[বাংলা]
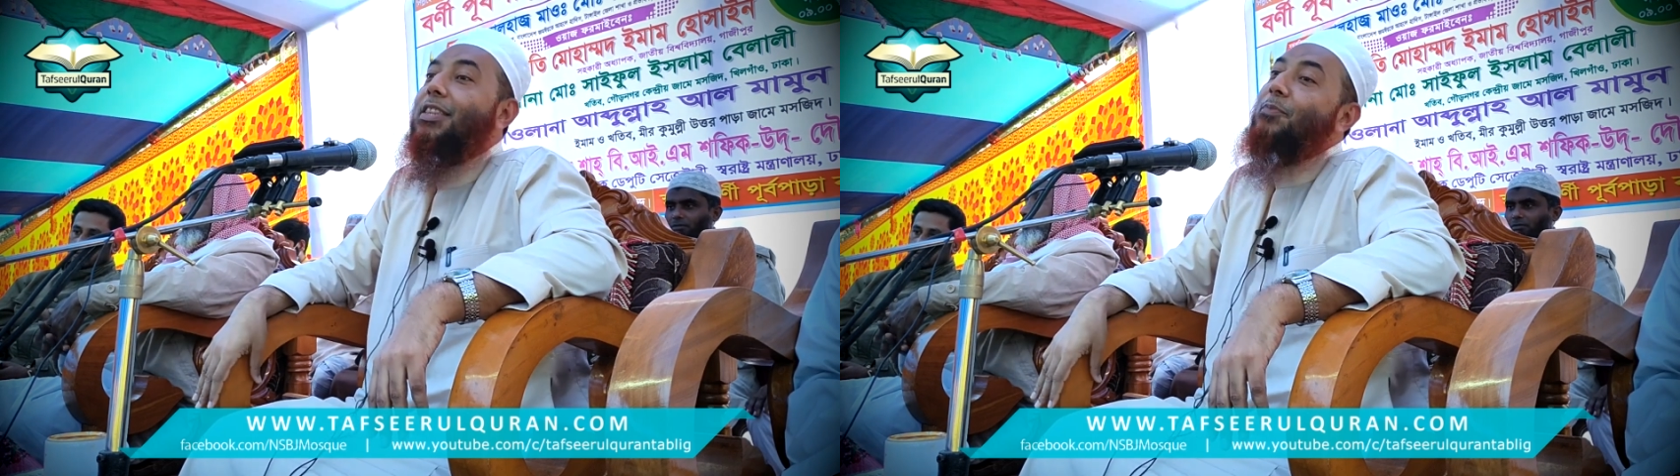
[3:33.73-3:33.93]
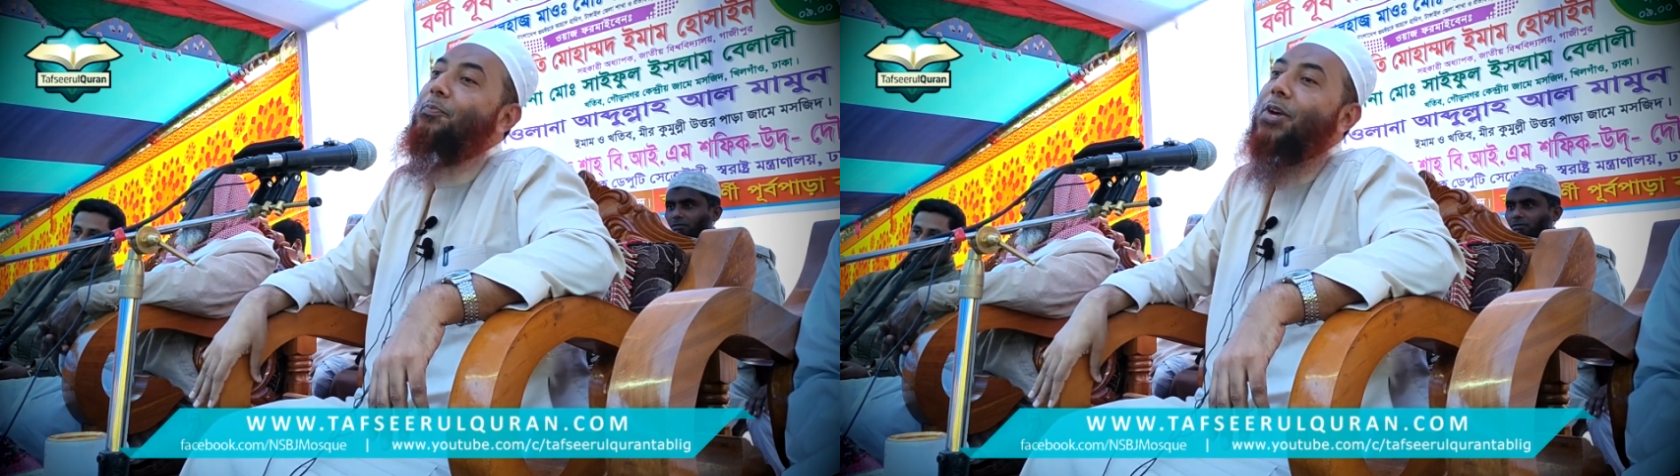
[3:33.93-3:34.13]

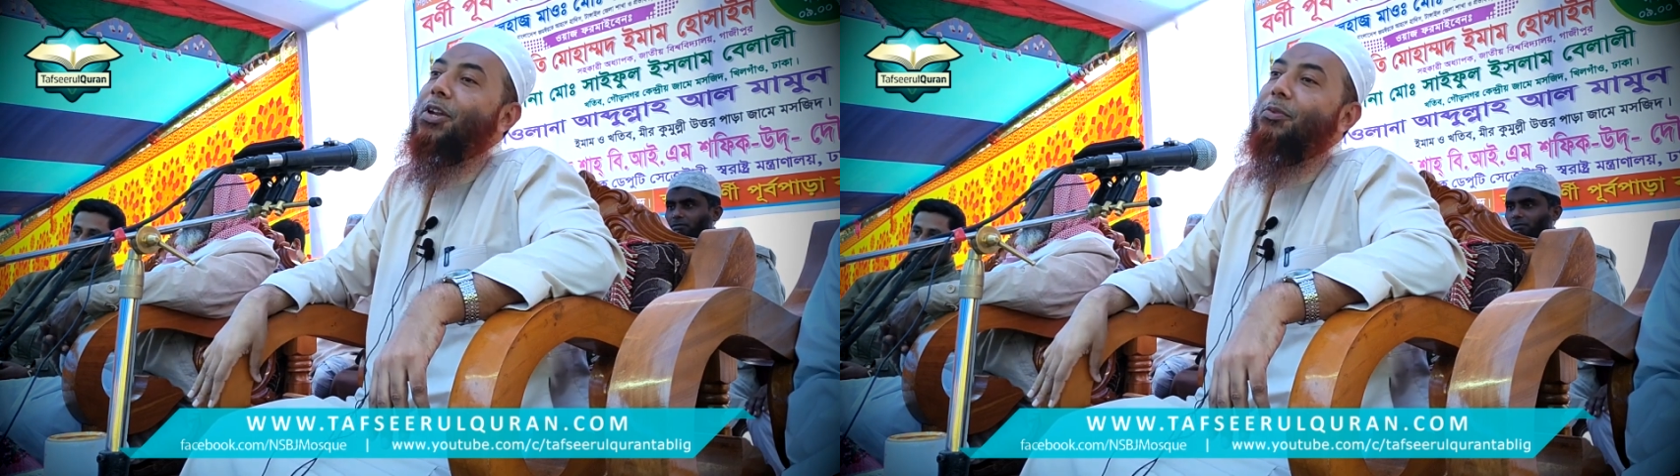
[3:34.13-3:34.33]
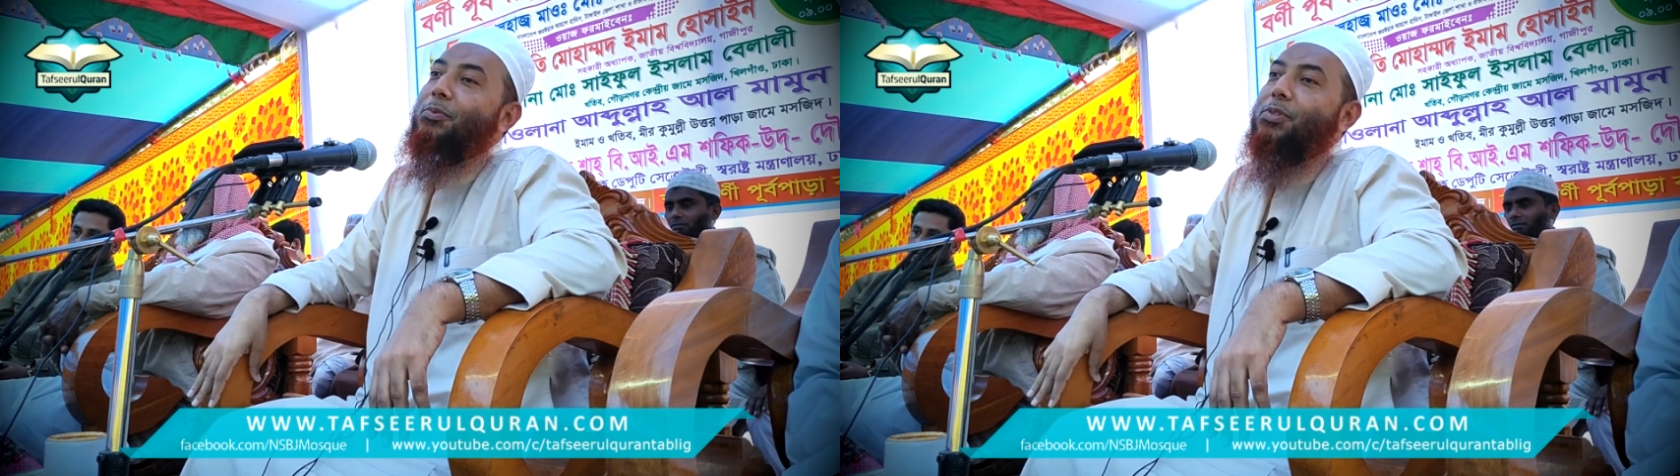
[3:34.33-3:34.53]

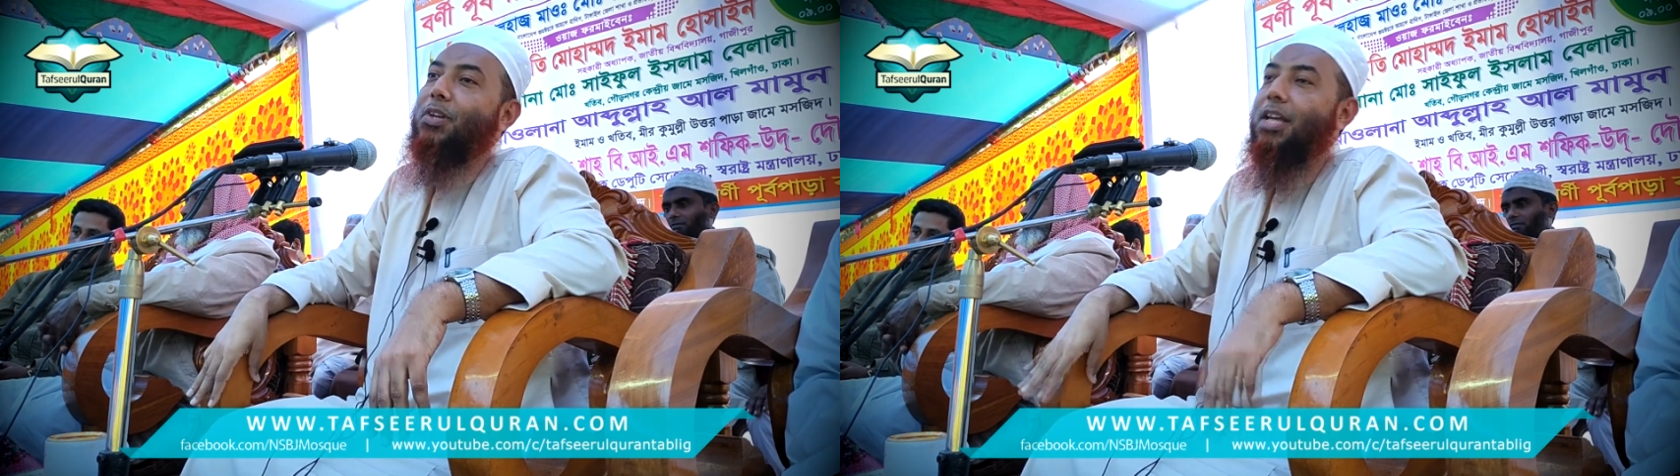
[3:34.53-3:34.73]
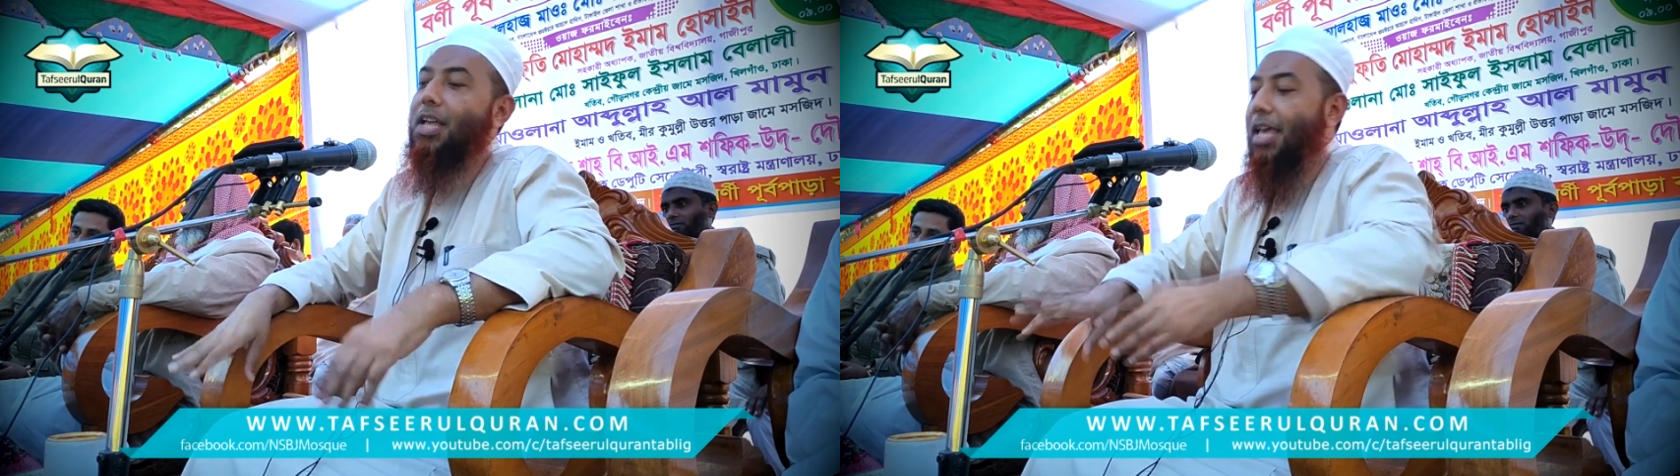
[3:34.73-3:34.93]
তেপ্পান্ন
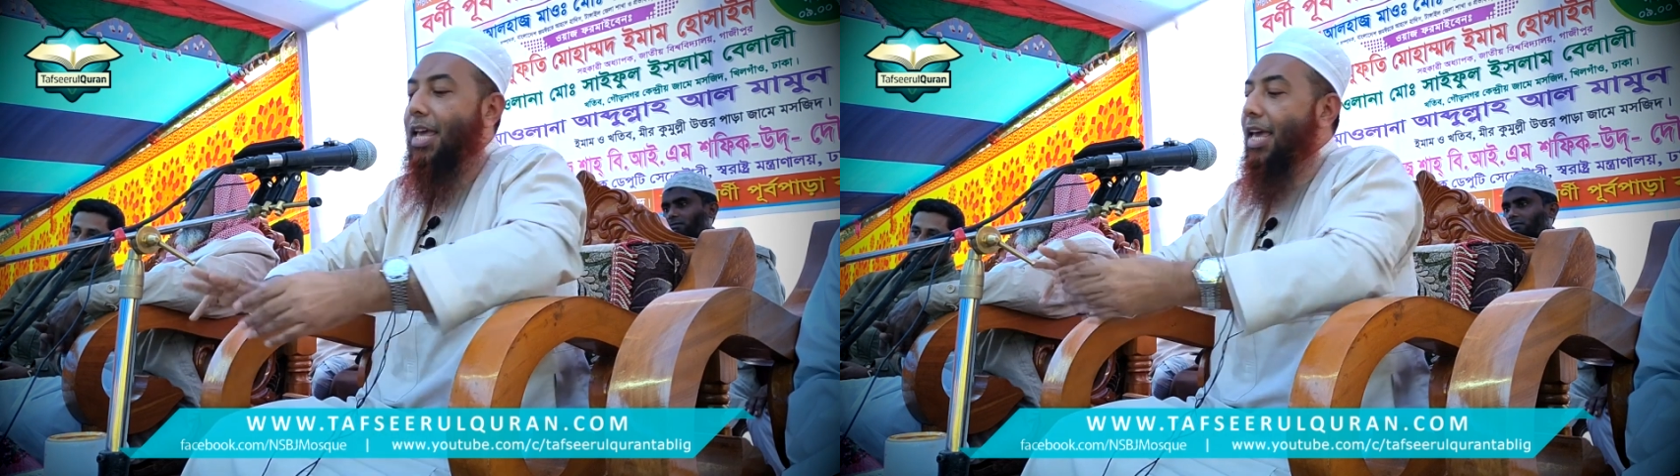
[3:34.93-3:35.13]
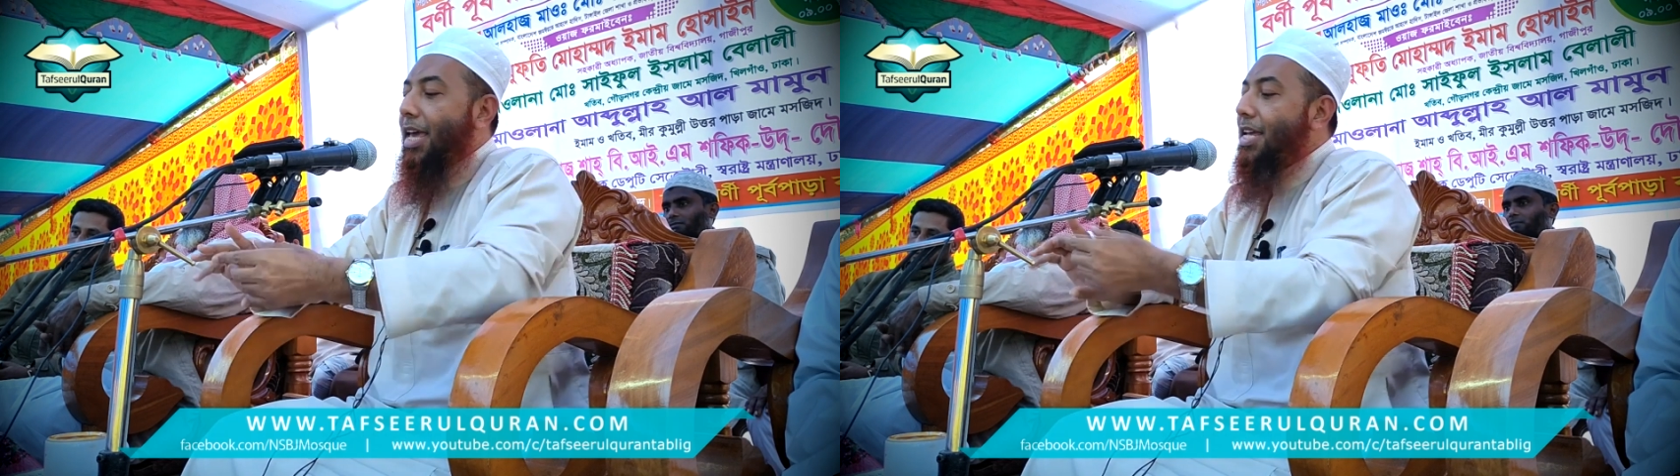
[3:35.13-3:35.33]
বছর
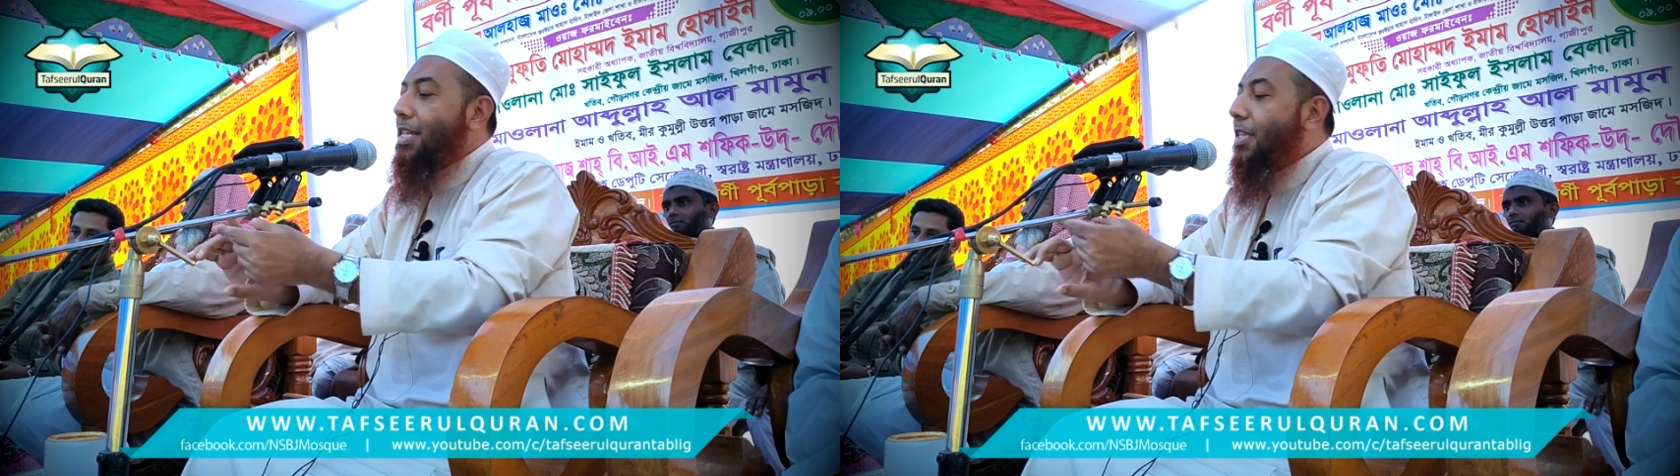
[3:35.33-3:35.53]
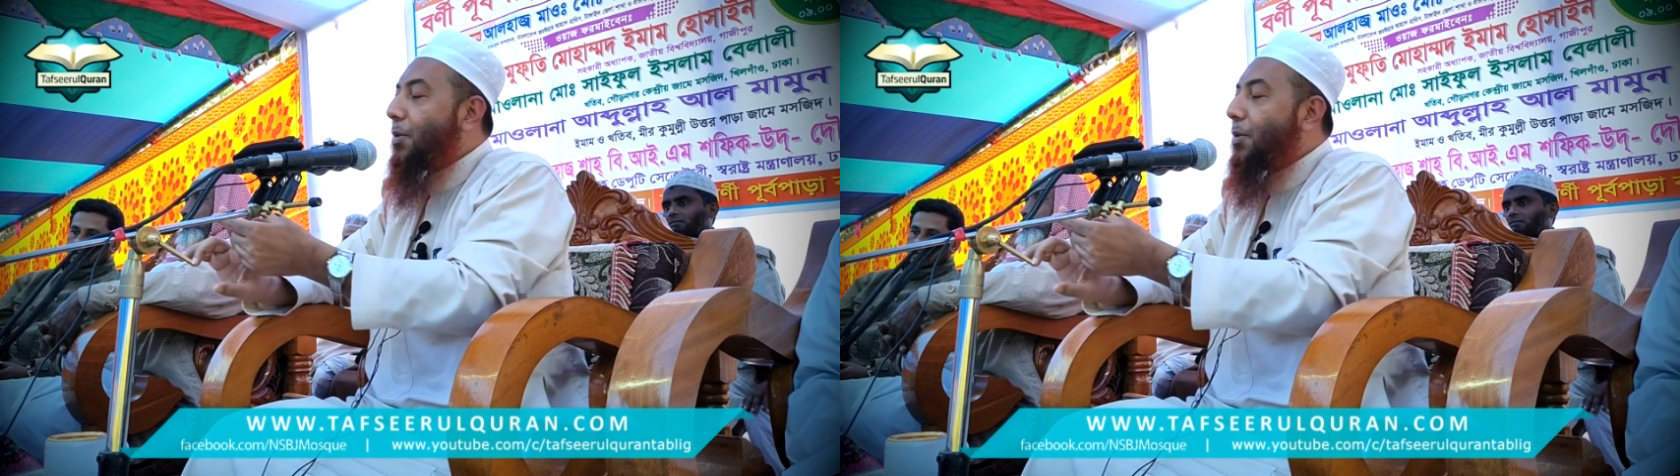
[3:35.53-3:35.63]
এই